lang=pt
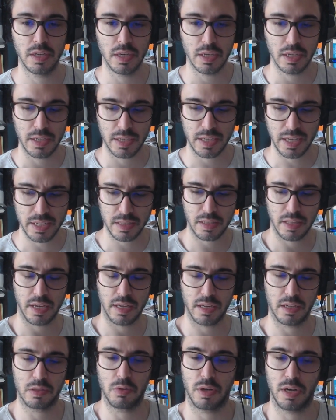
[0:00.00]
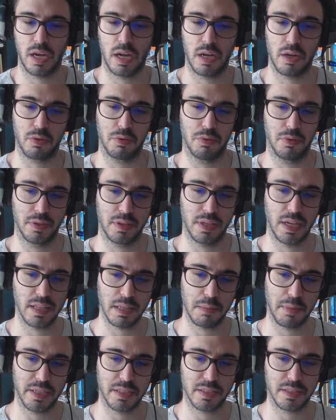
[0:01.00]
E a ideia do oráculo
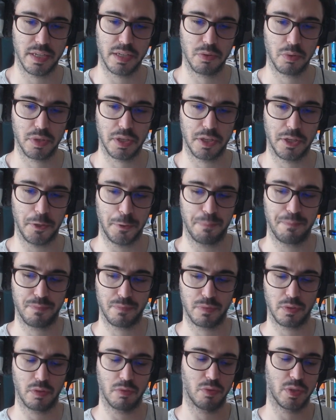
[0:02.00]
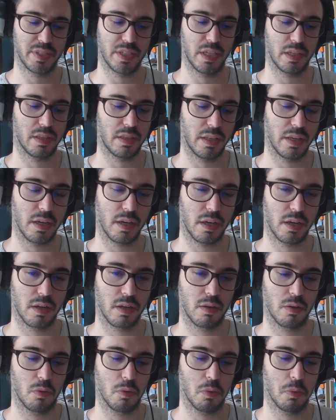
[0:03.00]
nada mais é do que você ter
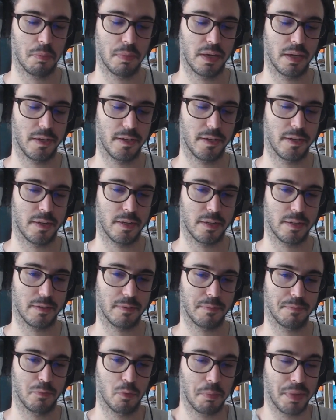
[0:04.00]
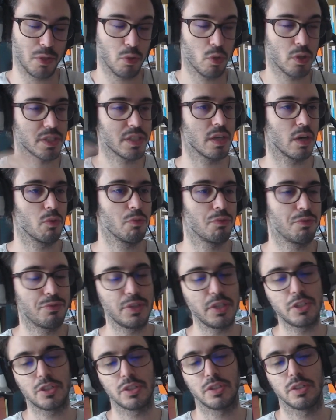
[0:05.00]
uma, uma noção,
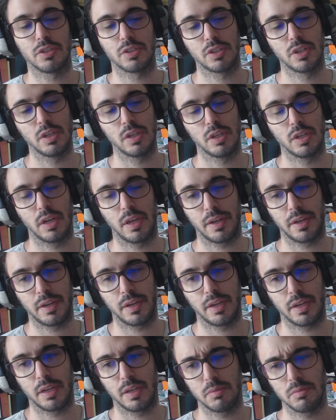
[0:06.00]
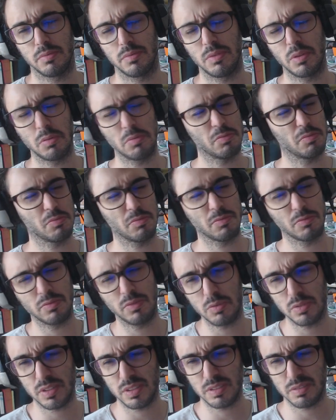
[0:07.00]
fichas. É,
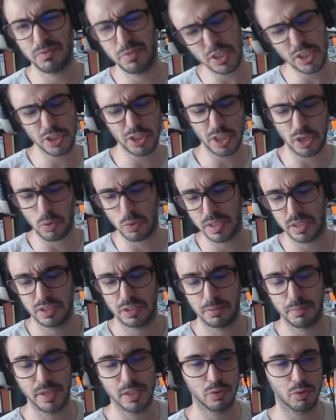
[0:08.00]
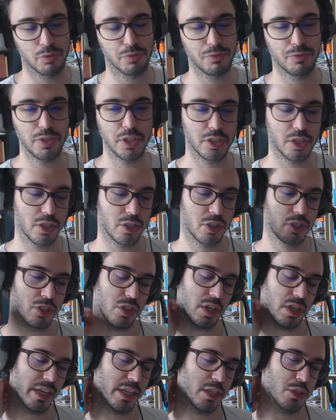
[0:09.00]
fichas de acontecimentos ou fichas
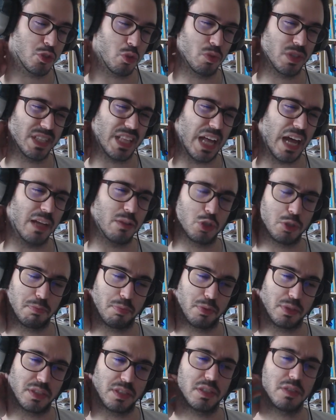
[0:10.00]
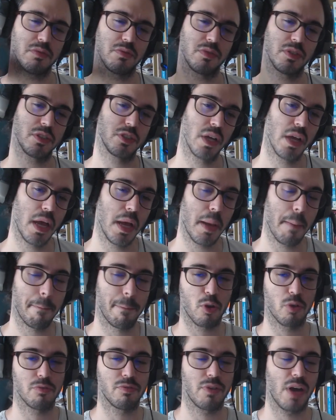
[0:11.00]
de resultados possíveis,
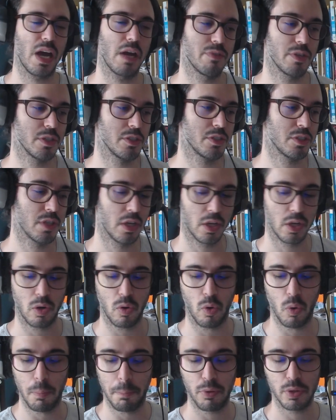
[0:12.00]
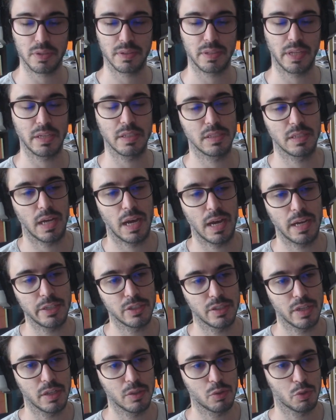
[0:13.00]
prováveis ou
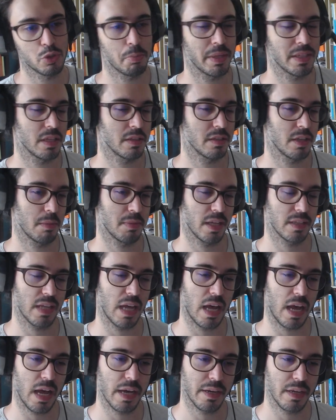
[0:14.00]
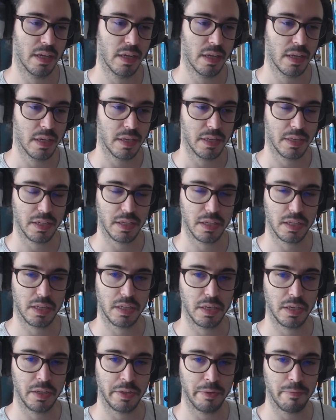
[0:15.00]
potenciais dentro de uma determinada área e
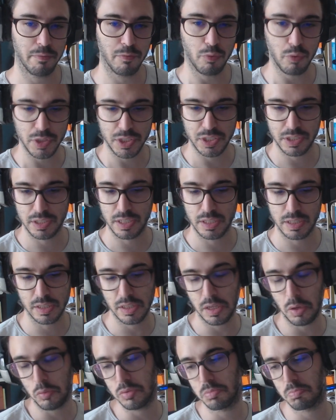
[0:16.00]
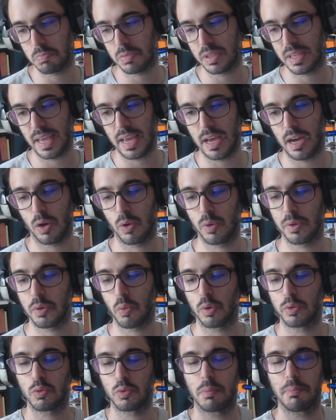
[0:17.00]
que você não quer,
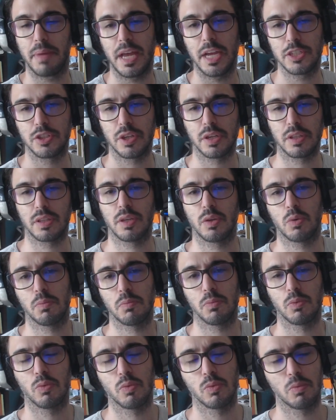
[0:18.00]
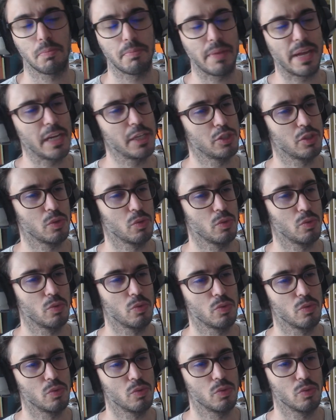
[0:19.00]
enquanto mestre, ter o, o mestre,
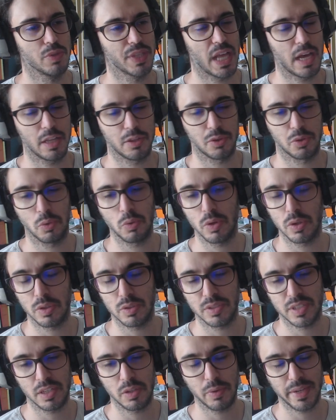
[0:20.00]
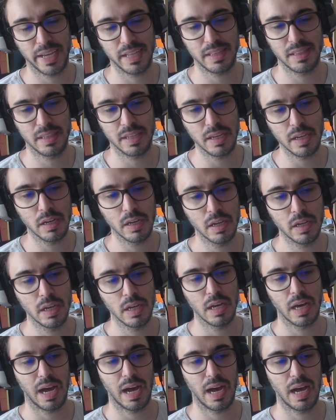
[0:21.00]
o, o narrador, você não quer ter
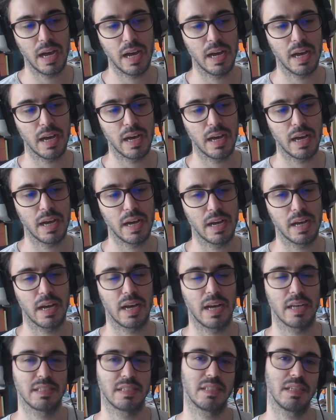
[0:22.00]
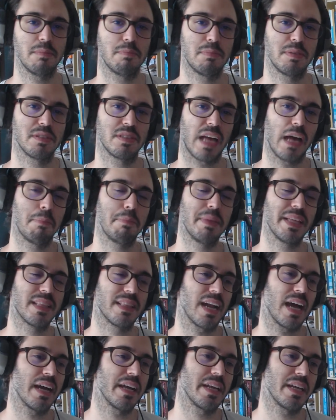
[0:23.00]
a, a simples
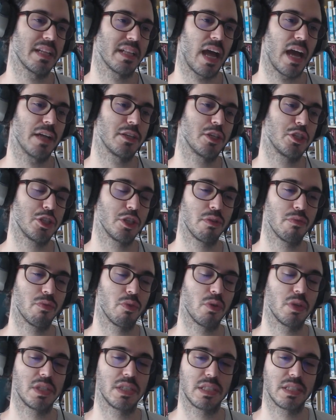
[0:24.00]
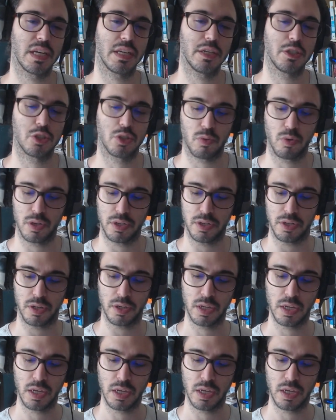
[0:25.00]
arbitrariedade de você escolher.